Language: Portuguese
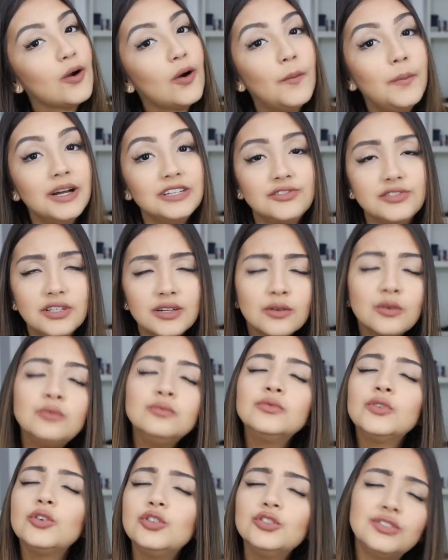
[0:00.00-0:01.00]
compartilha
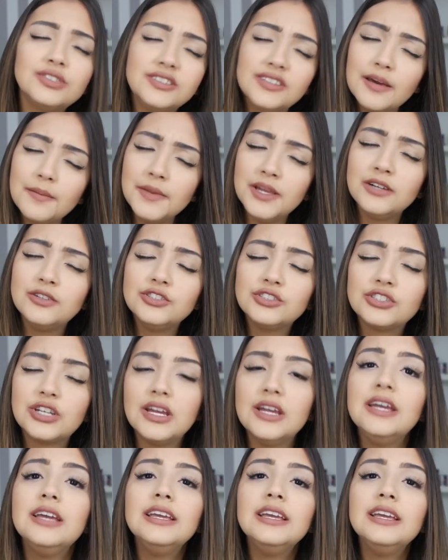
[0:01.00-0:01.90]
com todos os amigos.